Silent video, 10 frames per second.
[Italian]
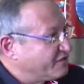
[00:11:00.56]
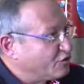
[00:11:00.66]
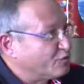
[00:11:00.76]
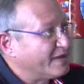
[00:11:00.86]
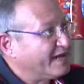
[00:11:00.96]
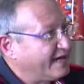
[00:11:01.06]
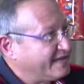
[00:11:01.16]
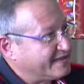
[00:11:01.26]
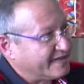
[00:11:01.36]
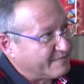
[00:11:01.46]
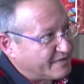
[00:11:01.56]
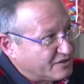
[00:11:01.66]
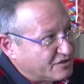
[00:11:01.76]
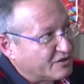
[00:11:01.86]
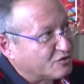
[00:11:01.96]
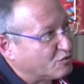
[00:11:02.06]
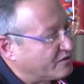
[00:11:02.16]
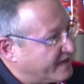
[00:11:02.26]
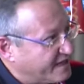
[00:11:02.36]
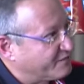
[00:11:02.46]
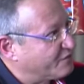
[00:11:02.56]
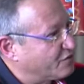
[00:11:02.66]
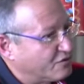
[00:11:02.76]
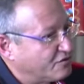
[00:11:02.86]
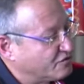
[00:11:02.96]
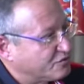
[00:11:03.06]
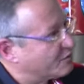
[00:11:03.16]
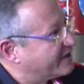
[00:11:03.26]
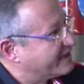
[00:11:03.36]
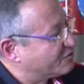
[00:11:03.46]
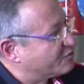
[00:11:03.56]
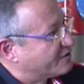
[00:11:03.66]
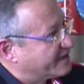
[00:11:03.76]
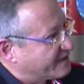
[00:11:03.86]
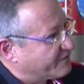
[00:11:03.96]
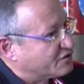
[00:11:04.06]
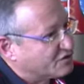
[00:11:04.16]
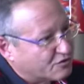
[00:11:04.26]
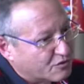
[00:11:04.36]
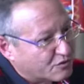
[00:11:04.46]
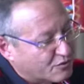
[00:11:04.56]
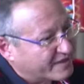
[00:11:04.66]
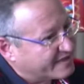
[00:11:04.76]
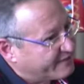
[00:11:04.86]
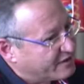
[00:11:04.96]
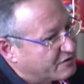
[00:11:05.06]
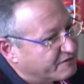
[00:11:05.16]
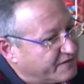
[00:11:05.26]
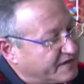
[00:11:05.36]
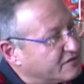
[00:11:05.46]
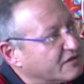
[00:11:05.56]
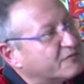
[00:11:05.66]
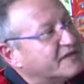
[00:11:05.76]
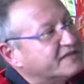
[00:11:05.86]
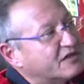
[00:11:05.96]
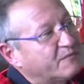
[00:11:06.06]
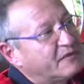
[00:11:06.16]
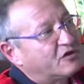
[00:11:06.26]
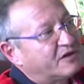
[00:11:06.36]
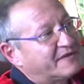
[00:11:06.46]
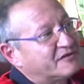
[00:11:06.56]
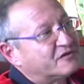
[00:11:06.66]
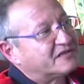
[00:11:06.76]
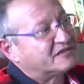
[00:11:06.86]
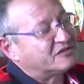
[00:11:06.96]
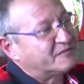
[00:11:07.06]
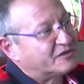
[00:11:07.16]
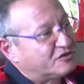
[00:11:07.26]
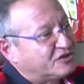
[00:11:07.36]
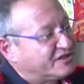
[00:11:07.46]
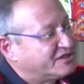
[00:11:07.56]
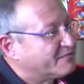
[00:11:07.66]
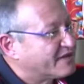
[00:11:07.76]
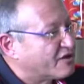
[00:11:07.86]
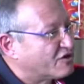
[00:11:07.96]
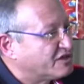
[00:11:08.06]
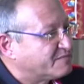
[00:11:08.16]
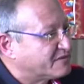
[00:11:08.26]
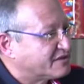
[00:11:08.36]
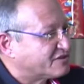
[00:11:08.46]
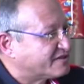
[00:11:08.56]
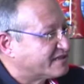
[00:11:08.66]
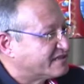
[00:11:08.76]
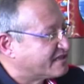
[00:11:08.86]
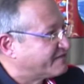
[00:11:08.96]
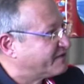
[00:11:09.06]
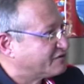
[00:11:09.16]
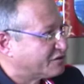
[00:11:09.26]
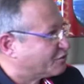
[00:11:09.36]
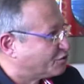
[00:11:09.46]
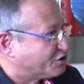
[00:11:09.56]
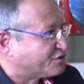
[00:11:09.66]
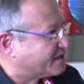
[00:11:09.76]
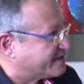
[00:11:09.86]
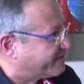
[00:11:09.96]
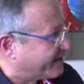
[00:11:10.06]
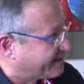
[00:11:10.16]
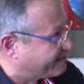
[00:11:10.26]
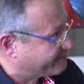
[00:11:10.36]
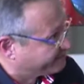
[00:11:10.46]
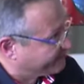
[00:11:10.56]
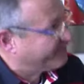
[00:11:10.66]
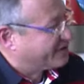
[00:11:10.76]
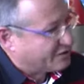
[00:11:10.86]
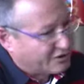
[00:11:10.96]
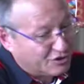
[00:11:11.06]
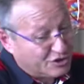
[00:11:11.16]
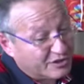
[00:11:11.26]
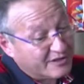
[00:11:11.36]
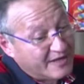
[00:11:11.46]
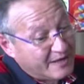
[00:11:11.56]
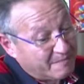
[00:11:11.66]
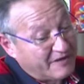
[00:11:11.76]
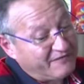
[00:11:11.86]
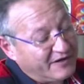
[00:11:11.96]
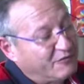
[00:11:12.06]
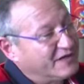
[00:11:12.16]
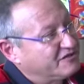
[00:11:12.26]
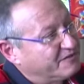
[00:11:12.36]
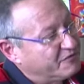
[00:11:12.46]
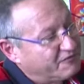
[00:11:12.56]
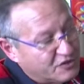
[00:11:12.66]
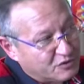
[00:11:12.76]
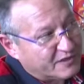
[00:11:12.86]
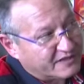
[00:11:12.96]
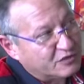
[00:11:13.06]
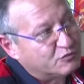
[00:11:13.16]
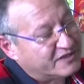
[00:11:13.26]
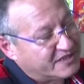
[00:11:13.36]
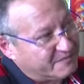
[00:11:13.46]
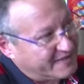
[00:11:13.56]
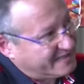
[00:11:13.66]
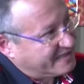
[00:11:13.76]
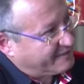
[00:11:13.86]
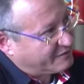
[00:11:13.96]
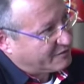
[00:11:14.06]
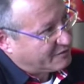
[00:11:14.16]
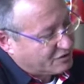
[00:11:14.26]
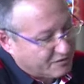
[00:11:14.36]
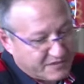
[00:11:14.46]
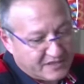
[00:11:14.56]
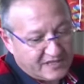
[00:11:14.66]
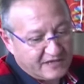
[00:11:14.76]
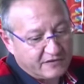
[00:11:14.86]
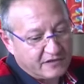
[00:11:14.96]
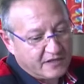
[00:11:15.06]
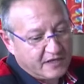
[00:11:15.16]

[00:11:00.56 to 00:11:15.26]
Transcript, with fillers: il volume allenta la pressione sul nervo o su quella struttura nervosa con cui andava in conflitto e quindi si ha un miglioramento della sintomatologia. Diciamo che corrisponde a una sorta di intervento chirurgico senza farlo, fisiologico. Per far questo i più fortunati in due o tre mesi arrivano a questo obiettivo.